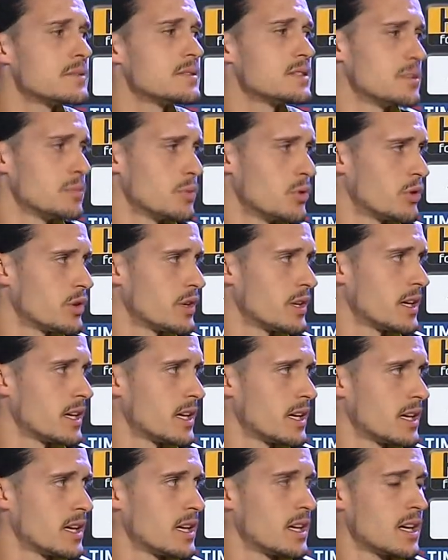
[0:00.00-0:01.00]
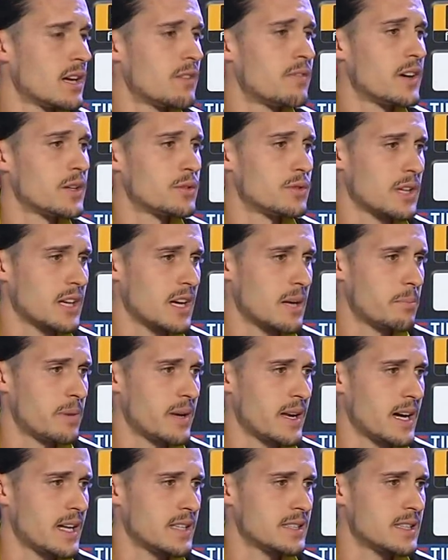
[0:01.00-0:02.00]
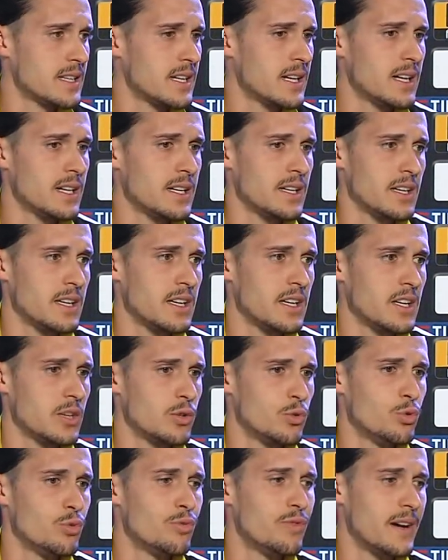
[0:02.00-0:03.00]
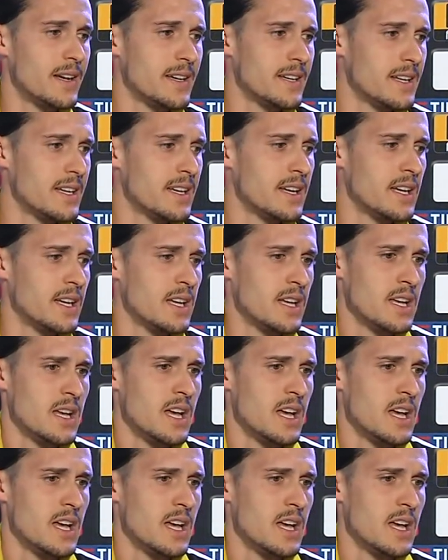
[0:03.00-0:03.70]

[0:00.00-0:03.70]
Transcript: Simone ha fatto una gran parata, eh, Duvan